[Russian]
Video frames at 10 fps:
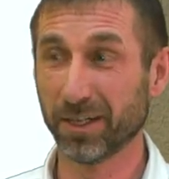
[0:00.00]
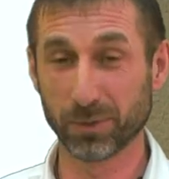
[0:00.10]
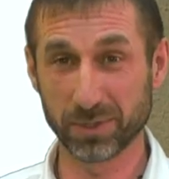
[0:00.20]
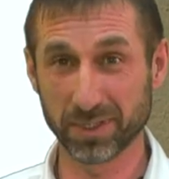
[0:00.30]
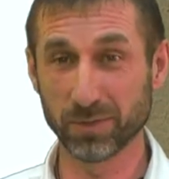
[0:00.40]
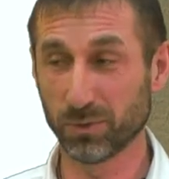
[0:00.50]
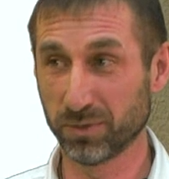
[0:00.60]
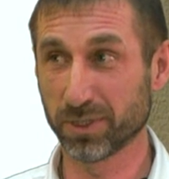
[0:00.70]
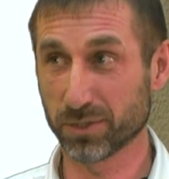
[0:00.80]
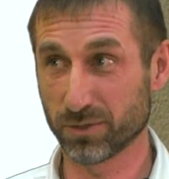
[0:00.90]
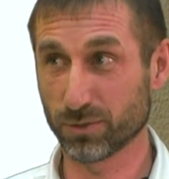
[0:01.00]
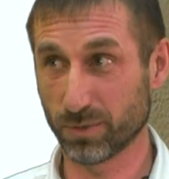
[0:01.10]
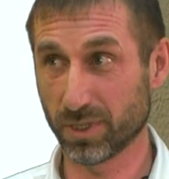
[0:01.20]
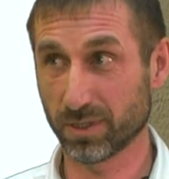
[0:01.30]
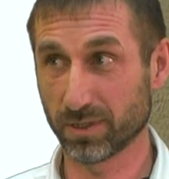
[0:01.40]
хоть одного вытащить
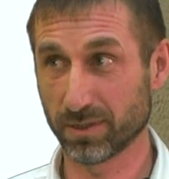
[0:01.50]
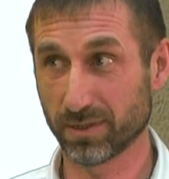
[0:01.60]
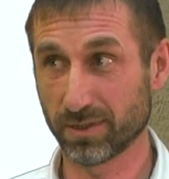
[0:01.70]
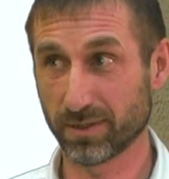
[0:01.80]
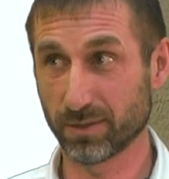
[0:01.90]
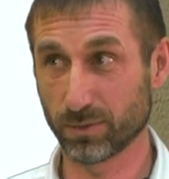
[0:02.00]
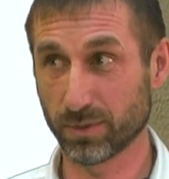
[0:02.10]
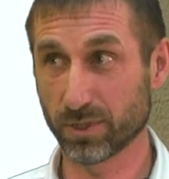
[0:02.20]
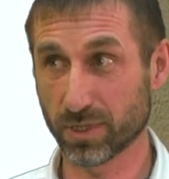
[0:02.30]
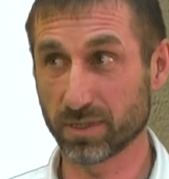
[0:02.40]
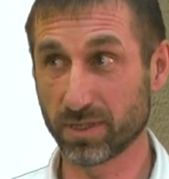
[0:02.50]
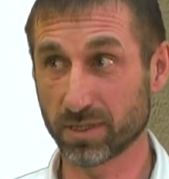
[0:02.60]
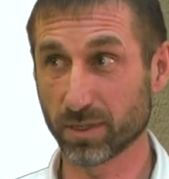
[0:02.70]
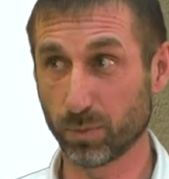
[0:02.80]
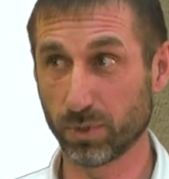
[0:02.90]
сюда. Ну и начать
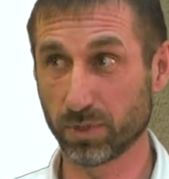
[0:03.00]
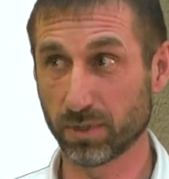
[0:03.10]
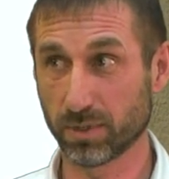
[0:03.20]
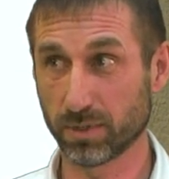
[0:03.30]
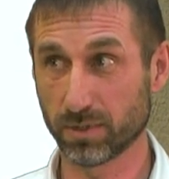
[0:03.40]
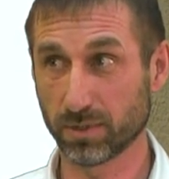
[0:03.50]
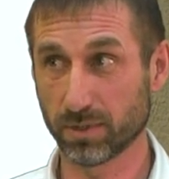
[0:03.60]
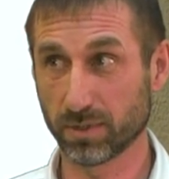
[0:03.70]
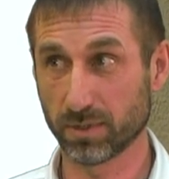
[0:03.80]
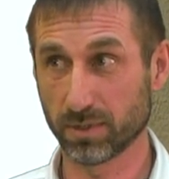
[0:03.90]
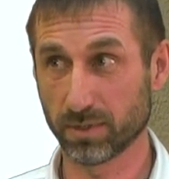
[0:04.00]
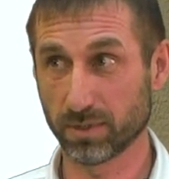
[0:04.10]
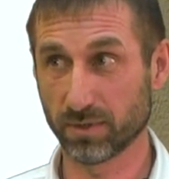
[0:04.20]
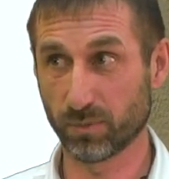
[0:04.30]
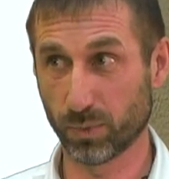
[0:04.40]
здесь работать.
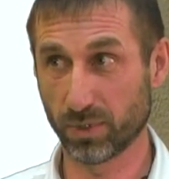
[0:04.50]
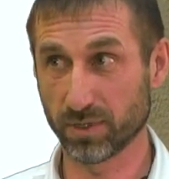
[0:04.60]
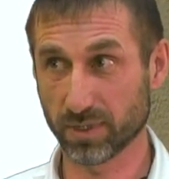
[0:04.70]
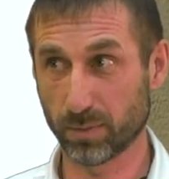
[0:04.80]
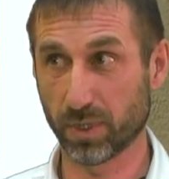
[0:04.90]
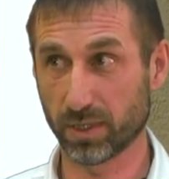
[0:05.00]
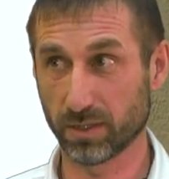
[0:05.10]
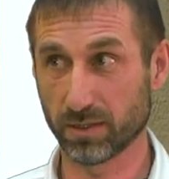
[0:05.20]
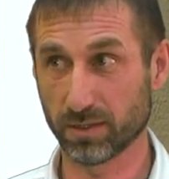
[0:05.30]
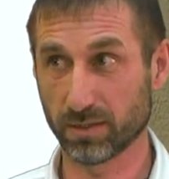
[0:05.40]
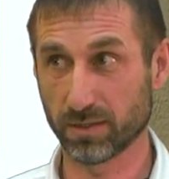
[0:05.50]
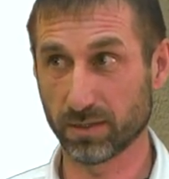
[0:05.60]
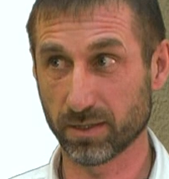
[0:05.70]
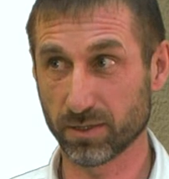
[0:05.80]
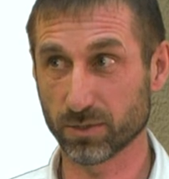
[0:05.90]
В поле с лопатой,
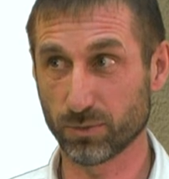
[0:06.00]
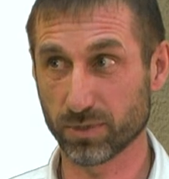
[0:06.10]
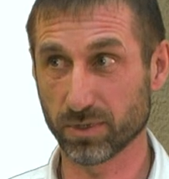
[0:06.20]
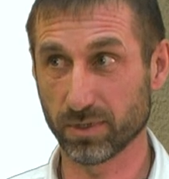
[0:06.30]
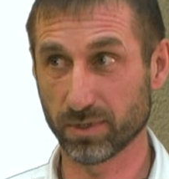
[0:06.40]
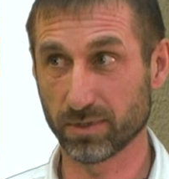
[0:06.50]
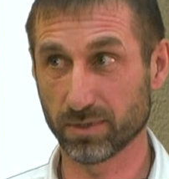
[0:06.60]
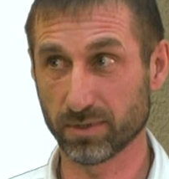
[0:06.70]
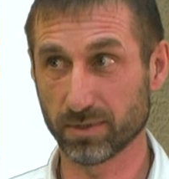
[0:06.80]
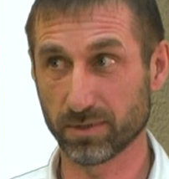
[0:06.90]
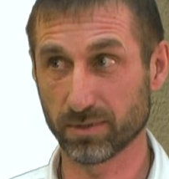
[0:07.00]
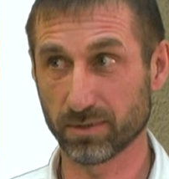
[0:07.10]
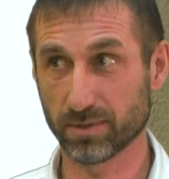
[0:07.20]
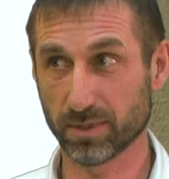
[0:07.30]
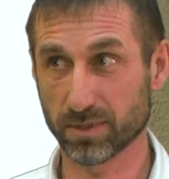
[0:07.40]
а не с ручкой. Угу.
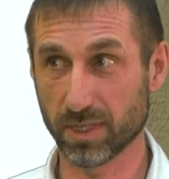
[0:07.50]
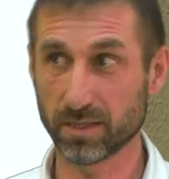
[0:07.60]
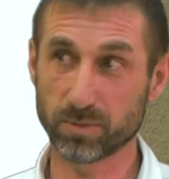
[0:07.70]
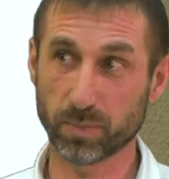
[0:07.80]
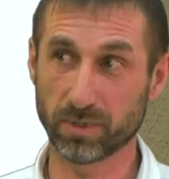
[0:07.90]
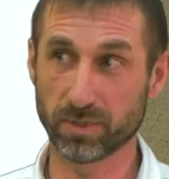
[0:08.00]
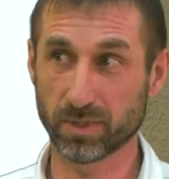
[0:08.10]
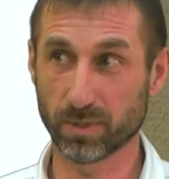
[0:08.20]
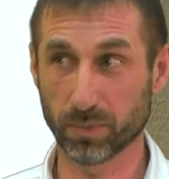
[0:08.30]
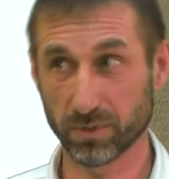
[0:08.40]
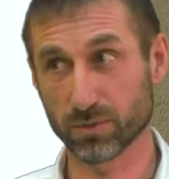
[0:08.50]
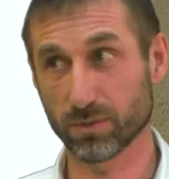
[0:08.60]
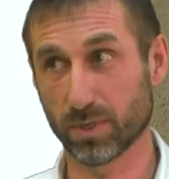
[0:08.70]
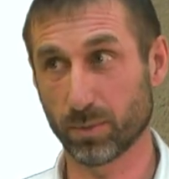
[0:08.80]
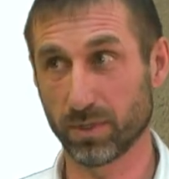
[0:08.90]
Останьтесь половина там, половина
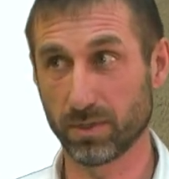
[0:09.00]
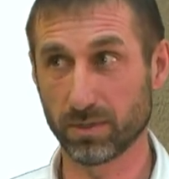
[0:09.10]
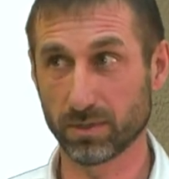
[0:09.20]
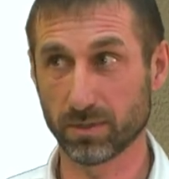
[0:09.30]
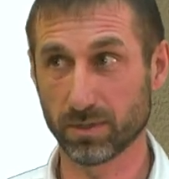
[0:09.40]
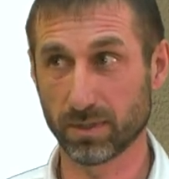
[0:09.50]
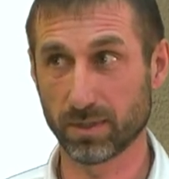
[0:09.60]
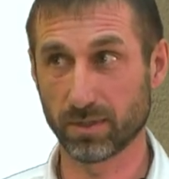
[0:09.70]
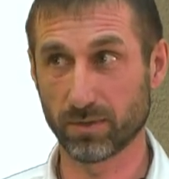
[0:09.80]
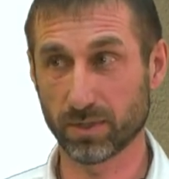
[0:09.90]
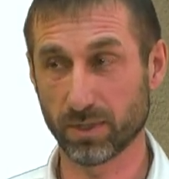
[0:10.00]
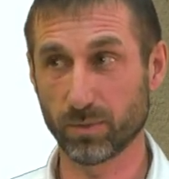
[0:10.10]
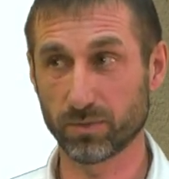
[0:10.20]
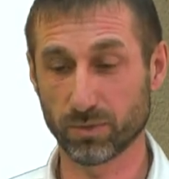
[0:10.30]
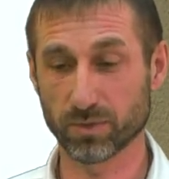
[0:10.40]
сюда придите. И тогда
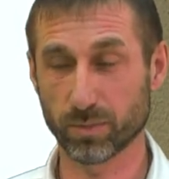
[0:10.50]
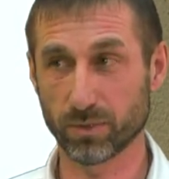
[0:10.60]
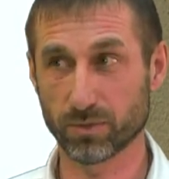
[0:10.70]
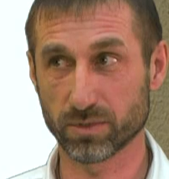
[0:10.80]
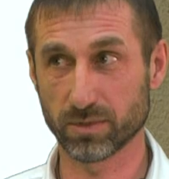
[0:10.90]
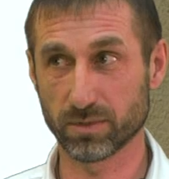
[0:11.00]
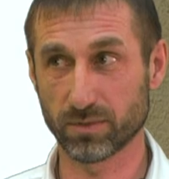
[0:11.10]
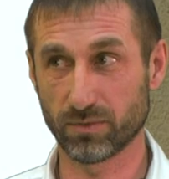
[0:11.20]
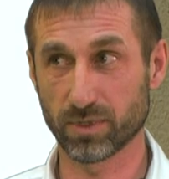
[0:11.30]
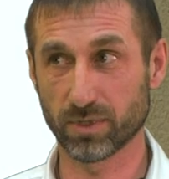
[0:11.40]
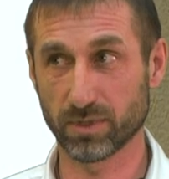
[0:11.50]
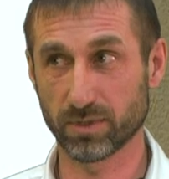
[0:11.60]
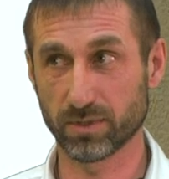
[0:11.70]
все у нас получится. У всех.